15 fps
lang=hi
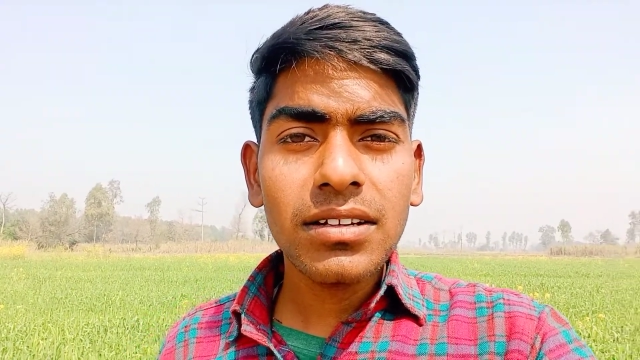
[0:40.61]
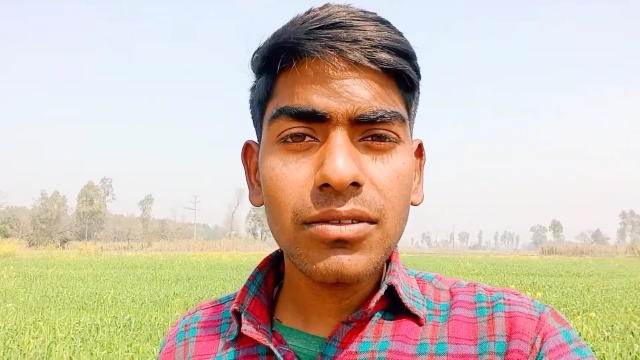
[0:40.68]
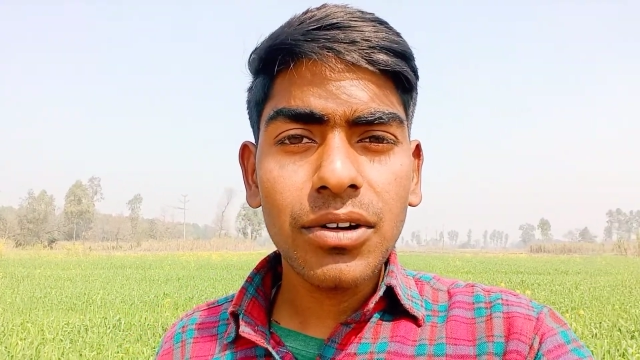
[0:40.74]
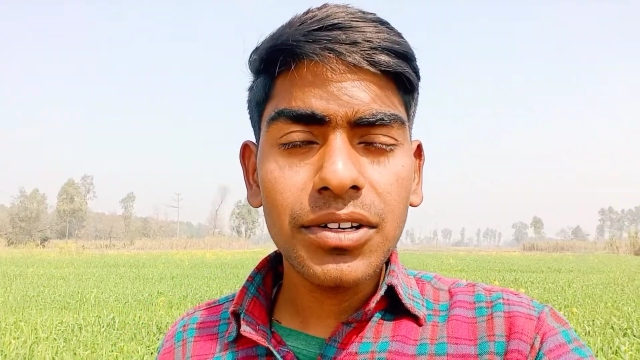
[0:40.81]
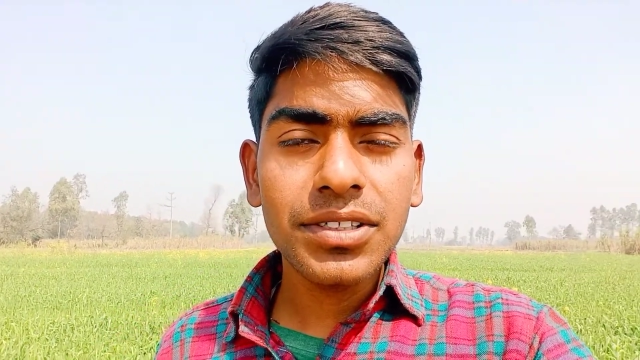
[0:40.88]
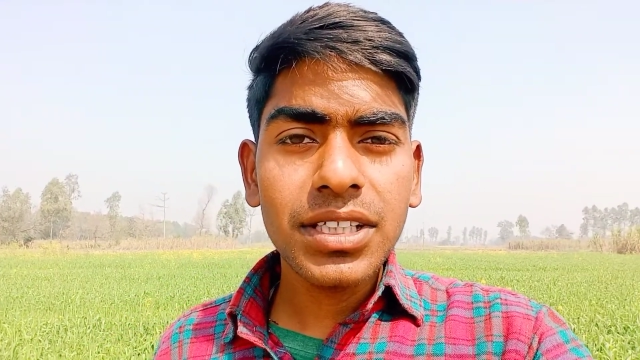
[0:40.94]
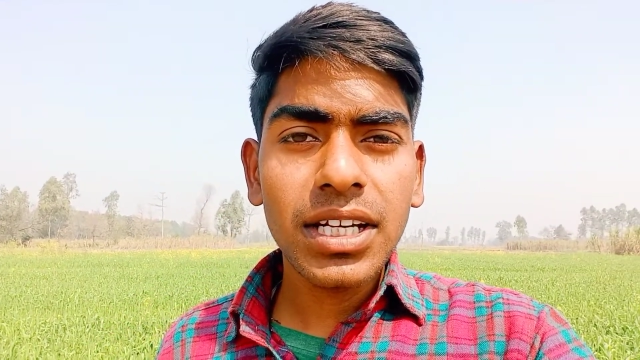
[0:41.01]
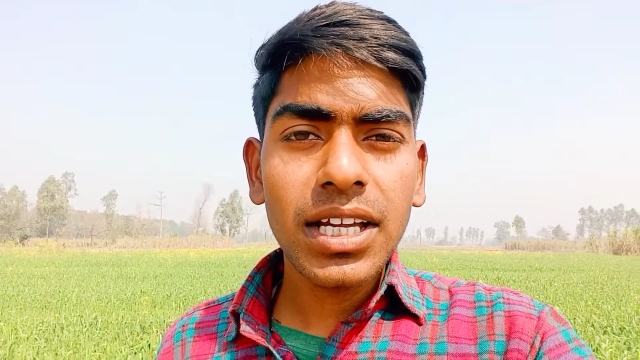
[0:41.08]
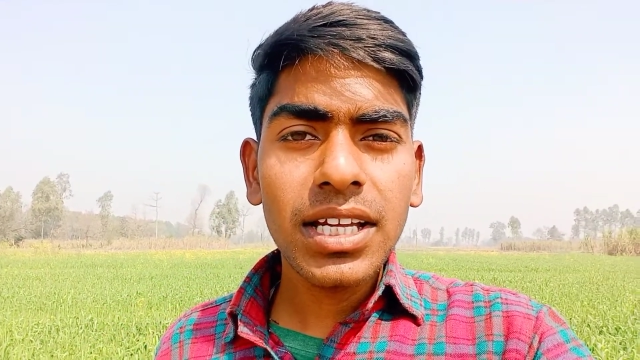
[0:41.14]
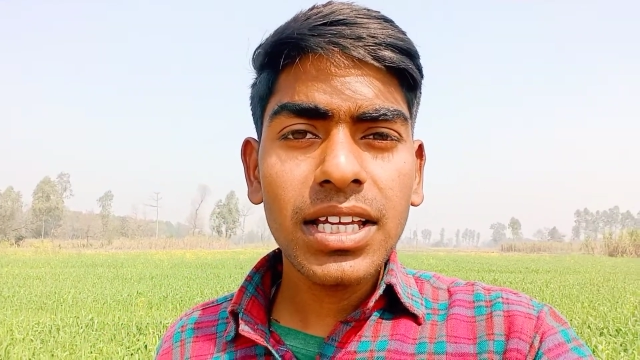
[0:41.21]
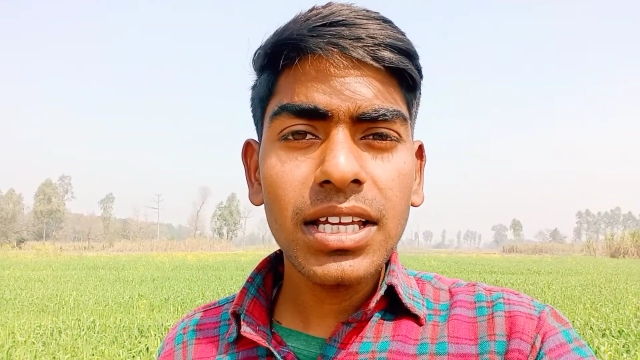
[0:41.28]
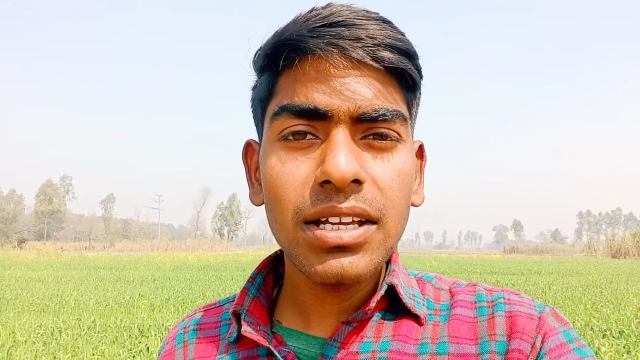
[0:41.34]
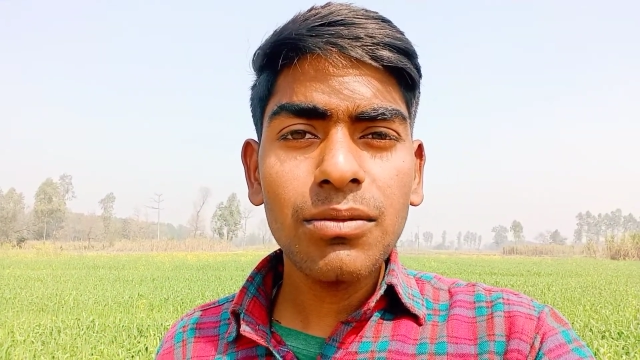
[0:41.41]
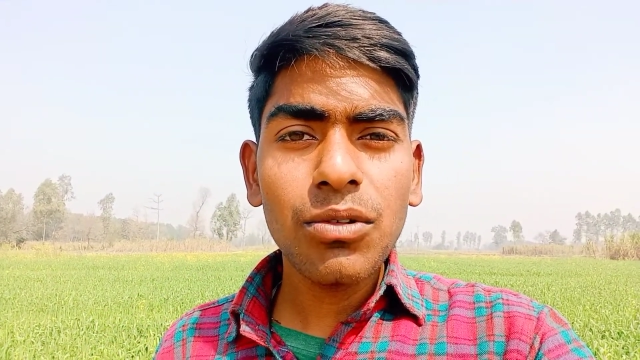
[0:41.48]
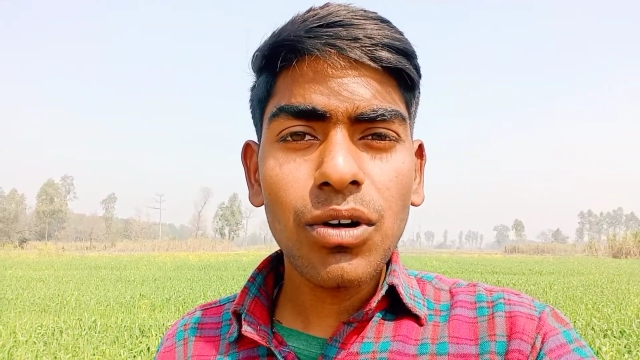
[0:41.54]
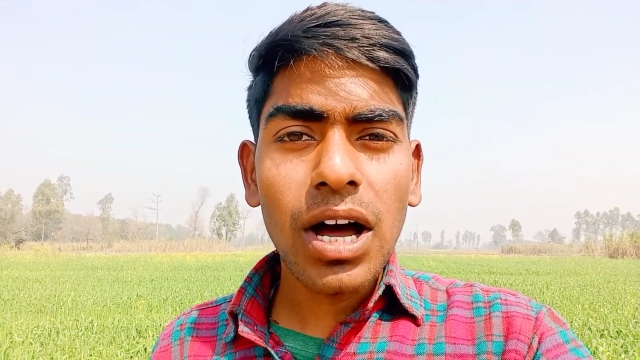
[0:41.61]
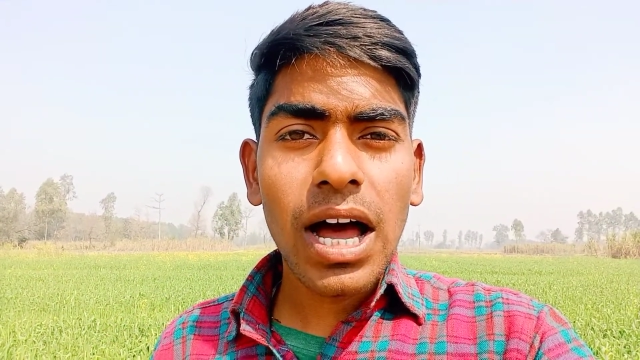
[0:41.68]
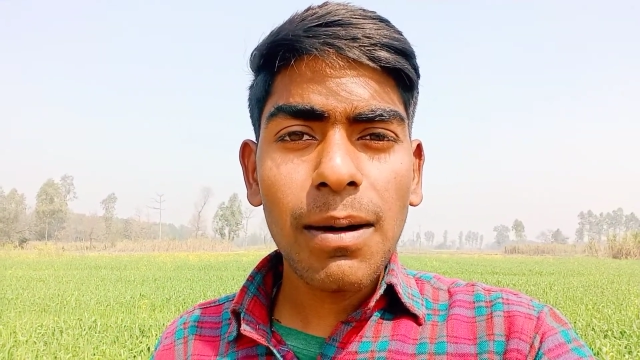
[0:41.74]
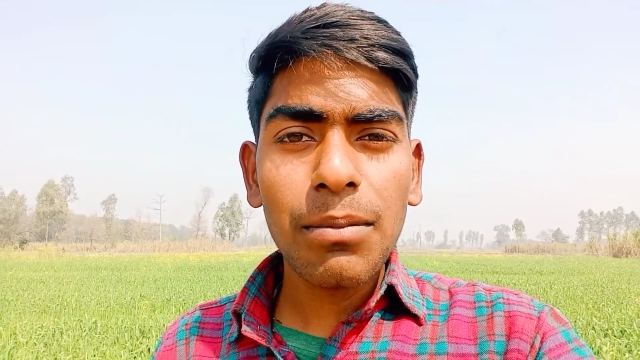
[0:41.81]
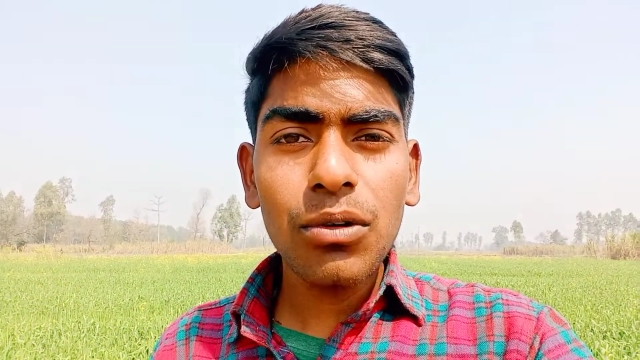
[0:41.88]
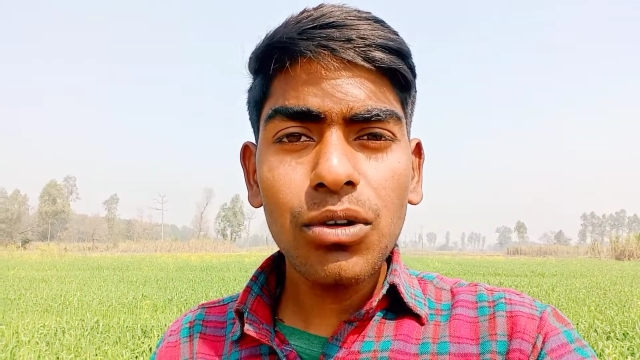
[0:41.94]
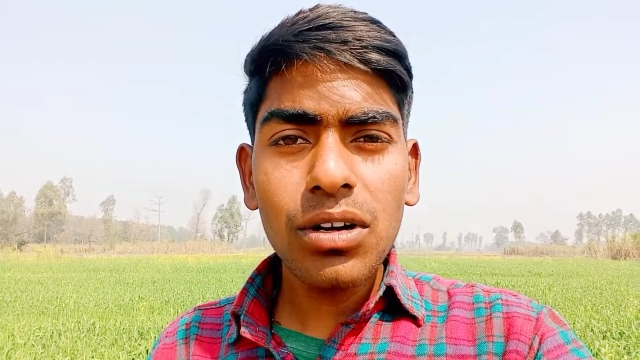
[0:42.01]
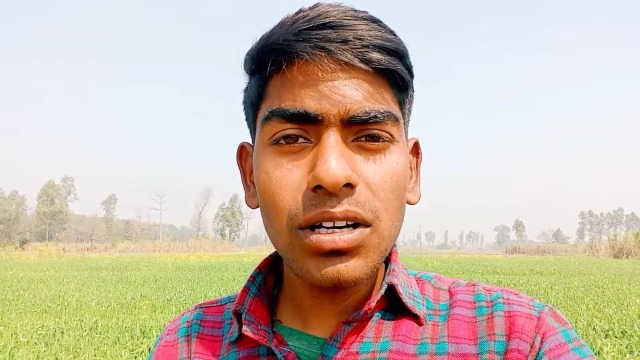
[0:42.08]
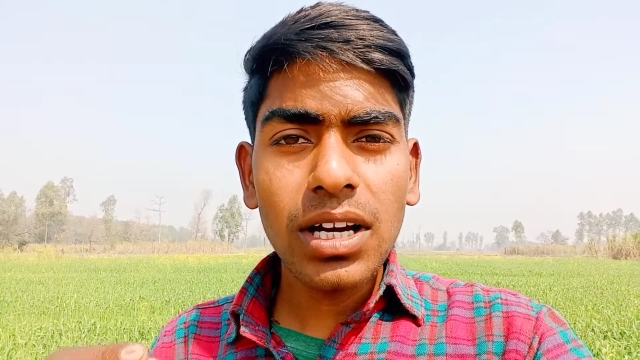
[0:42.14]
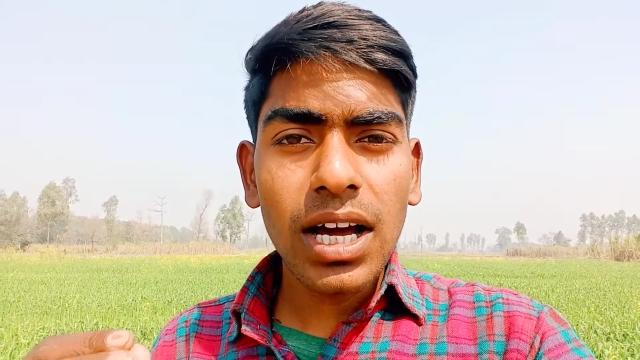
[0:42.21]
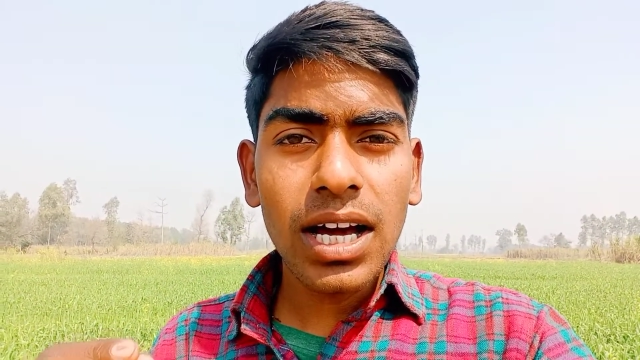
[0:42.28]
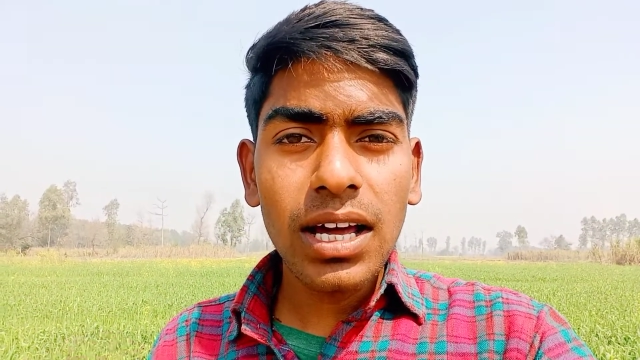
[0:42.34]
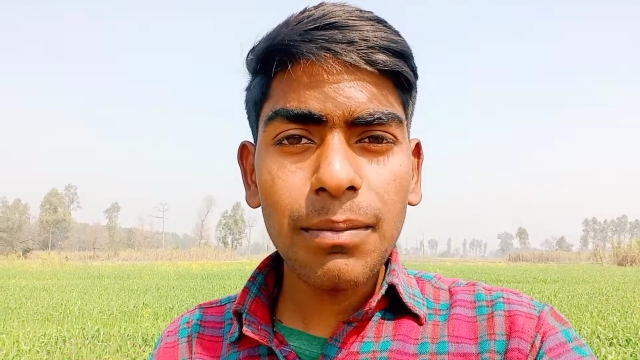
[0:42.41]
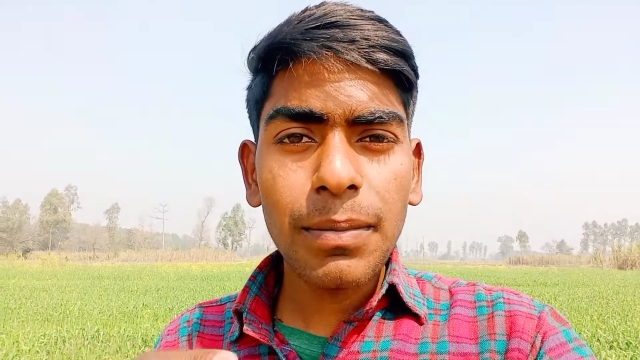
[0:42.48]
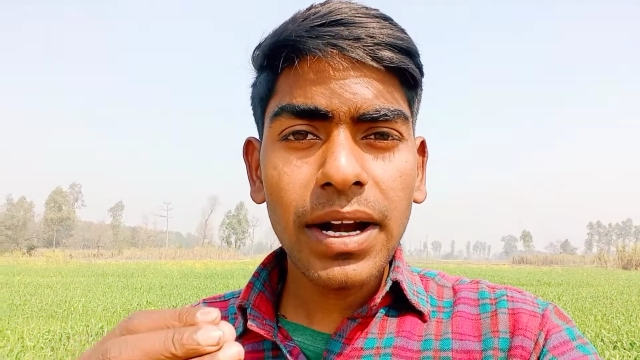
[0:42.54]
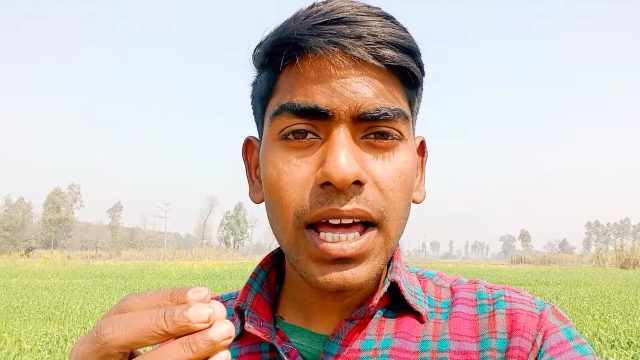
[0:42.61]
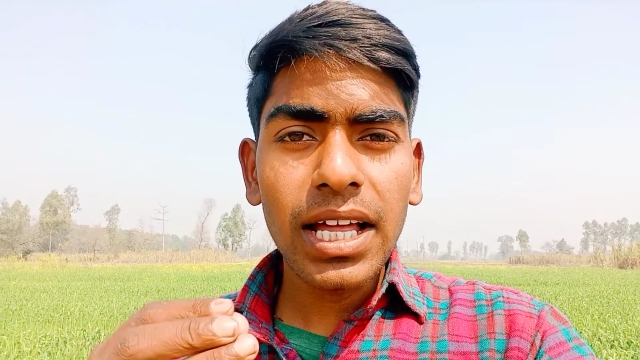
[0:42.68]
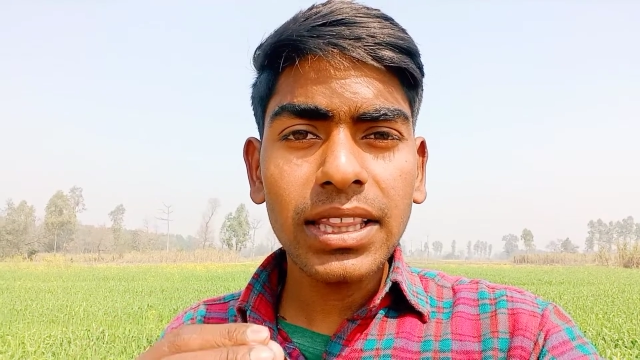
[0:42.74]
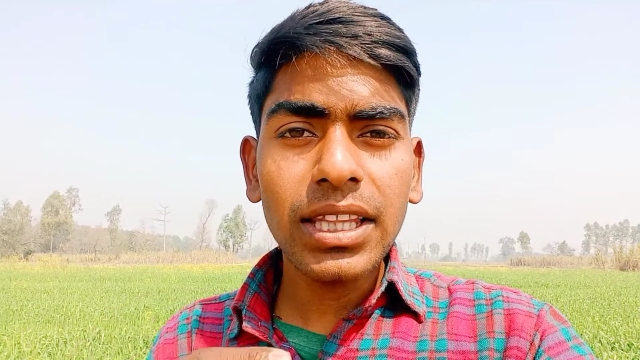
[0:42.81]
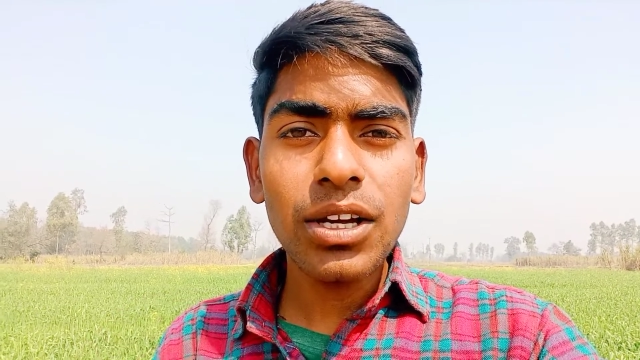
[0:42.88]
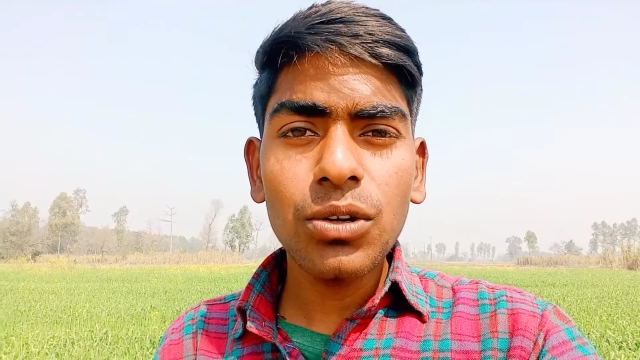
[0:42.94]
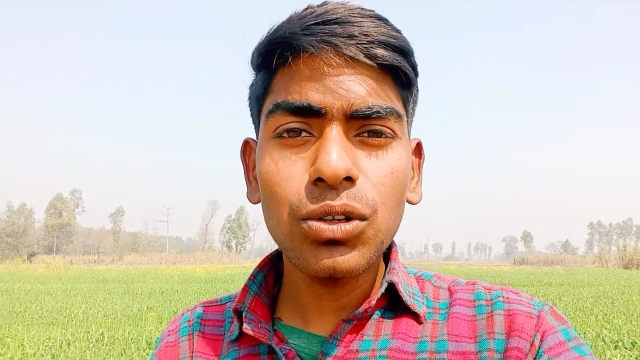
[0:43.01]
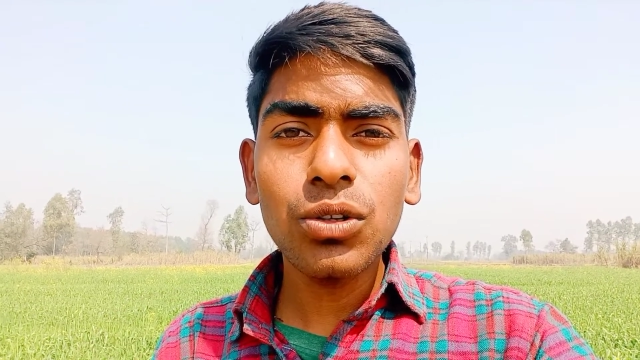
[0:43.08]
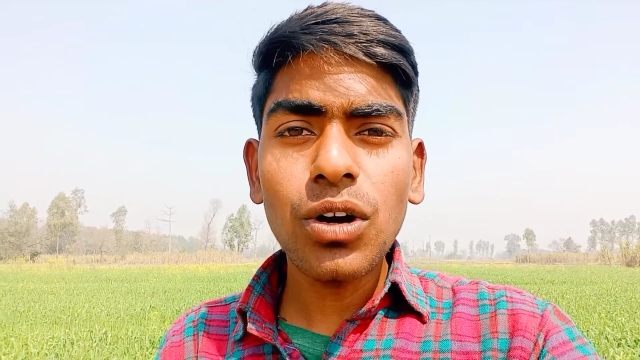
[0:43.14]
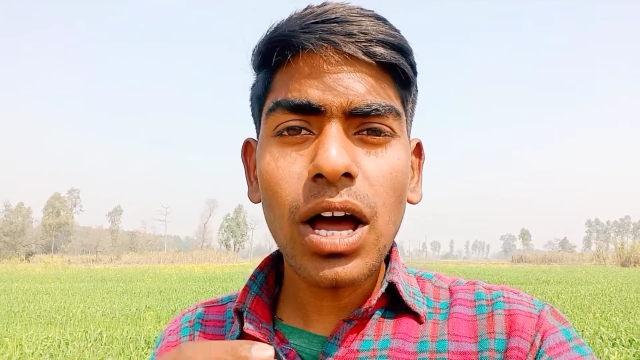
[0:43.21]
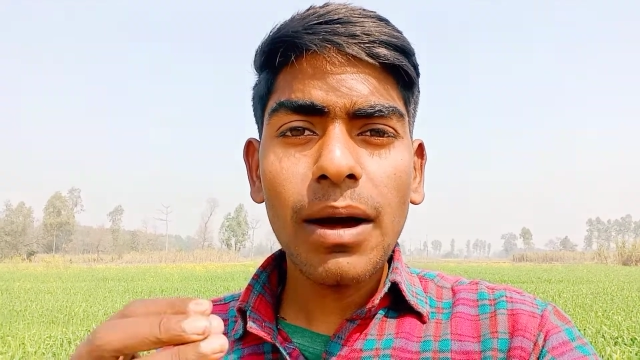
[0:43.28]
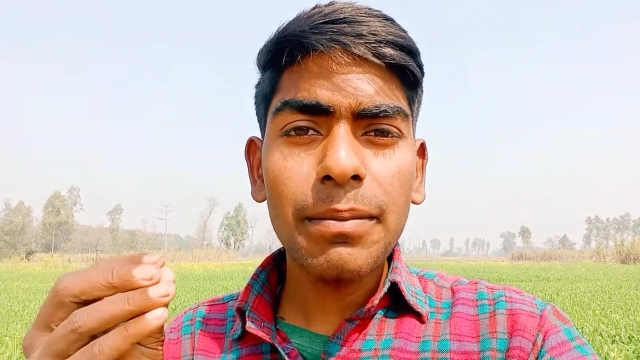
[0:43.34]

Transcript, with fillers: क्वेश्चन है कि वो आप लोग अगर पढ़ाते हो तो